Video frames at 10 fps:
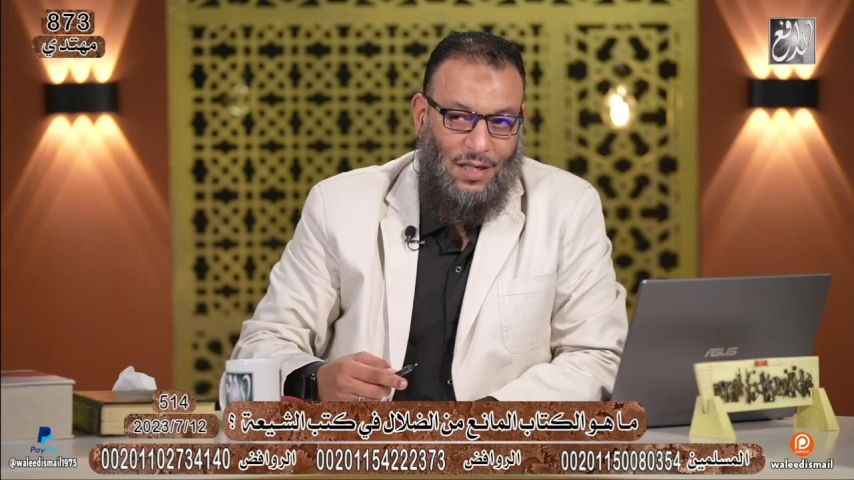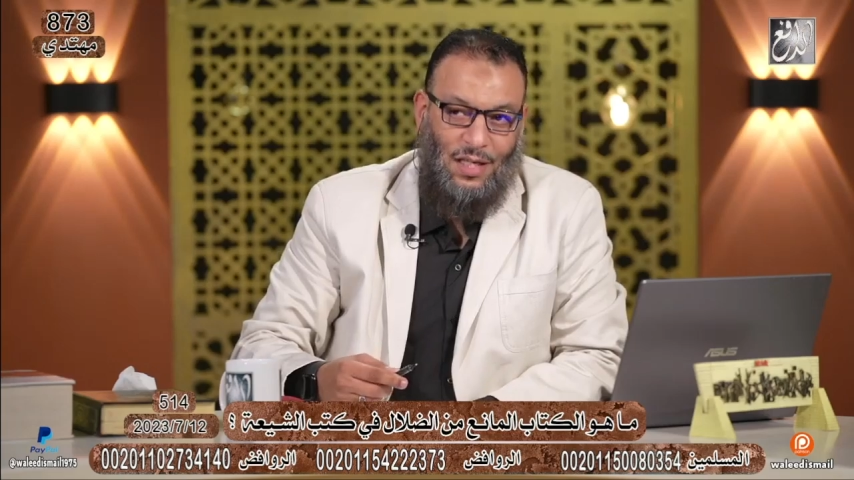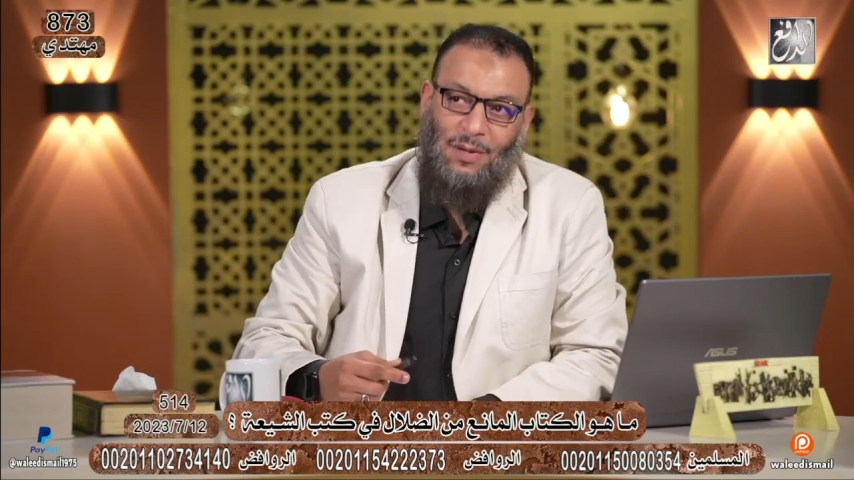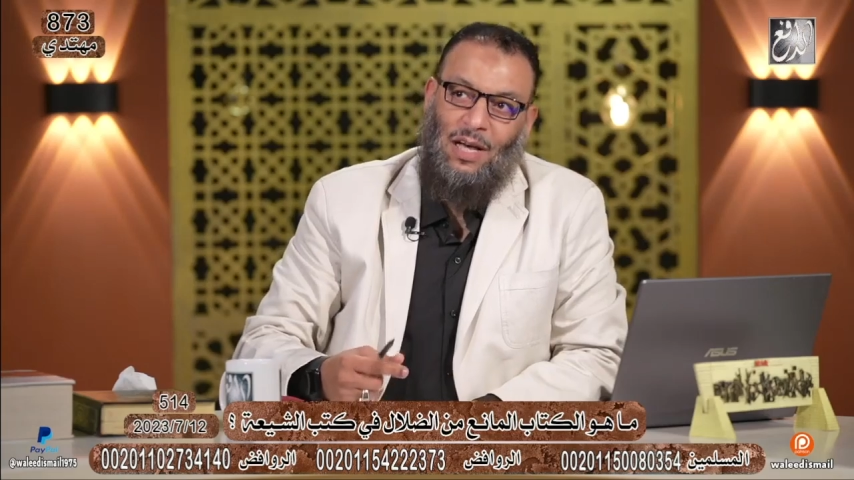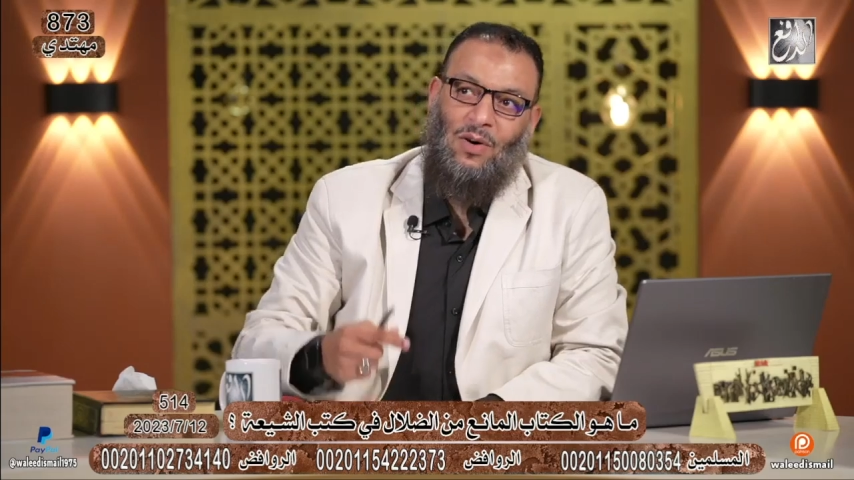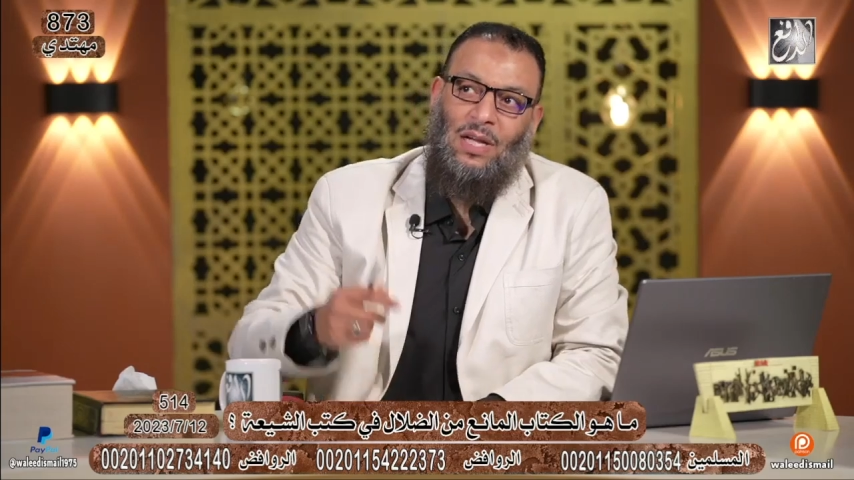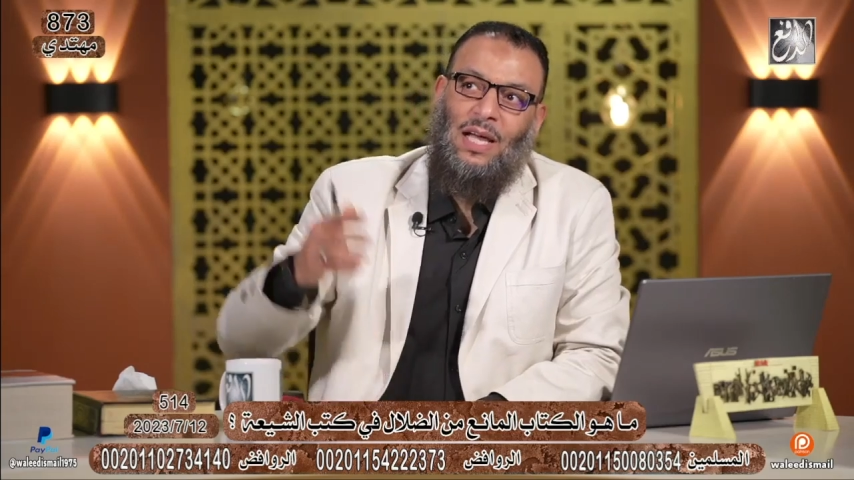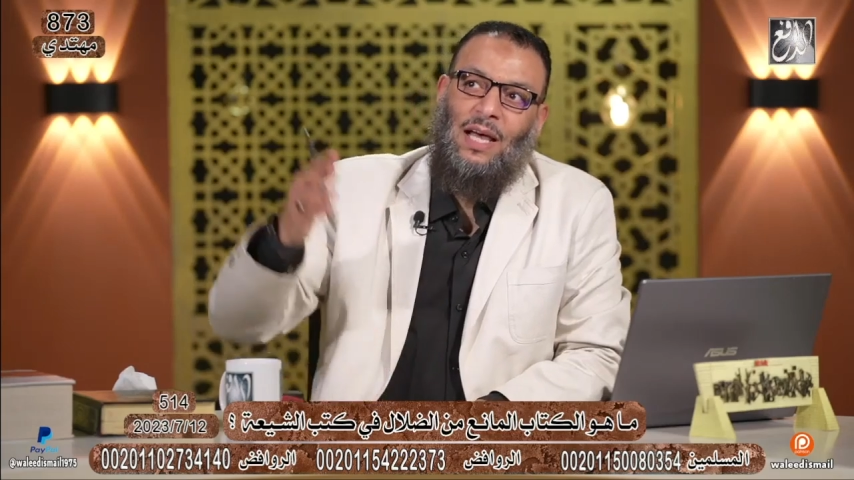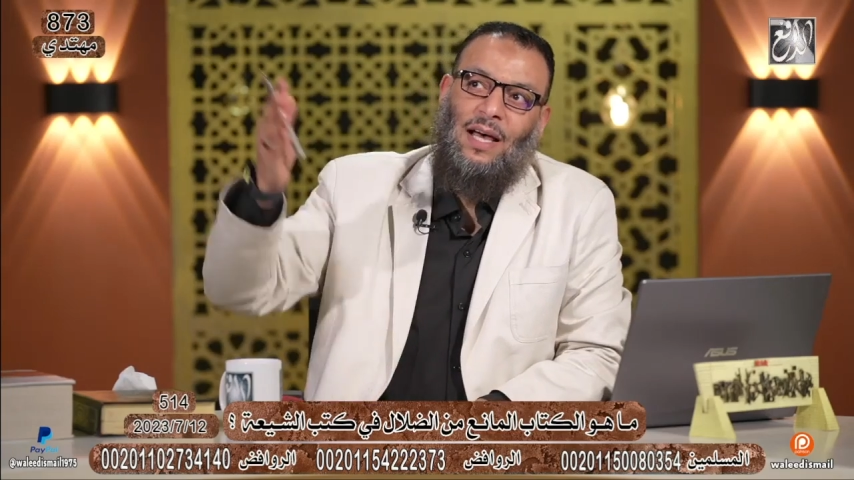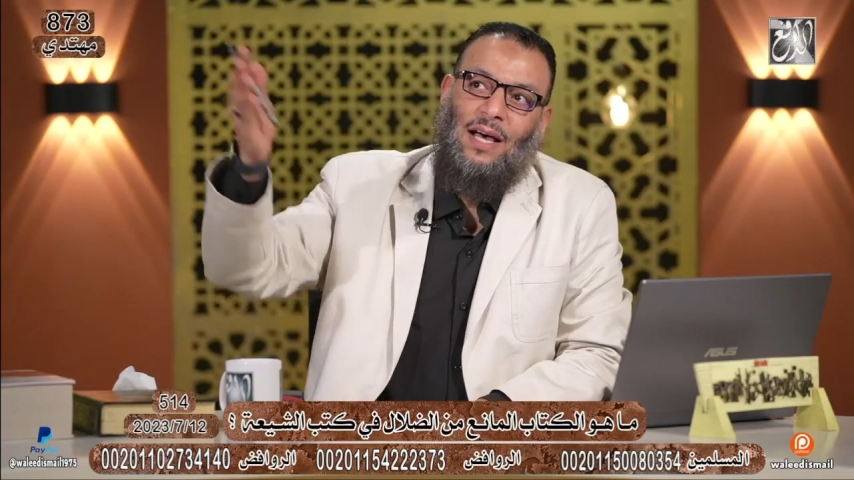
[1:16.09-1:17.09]
يبقى
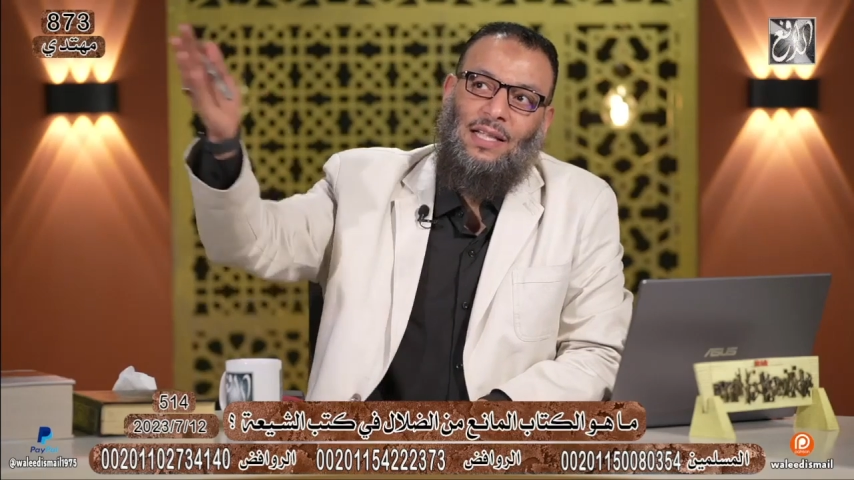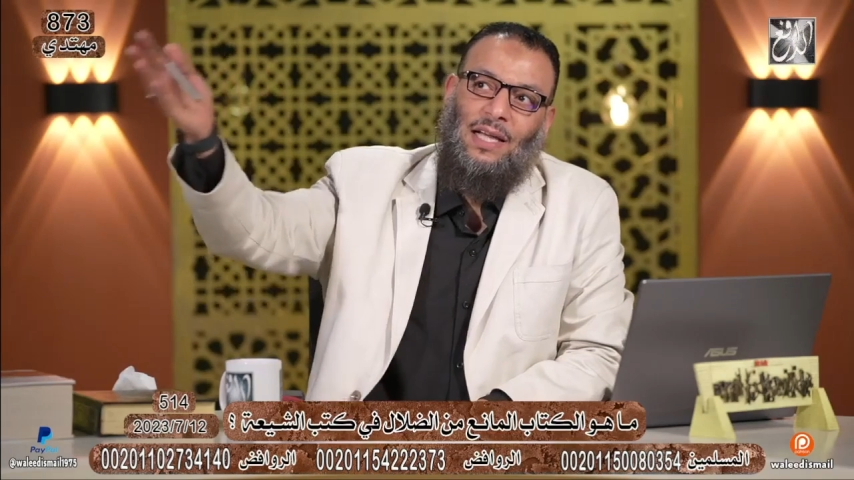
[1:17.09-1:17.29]
اخواننا ادي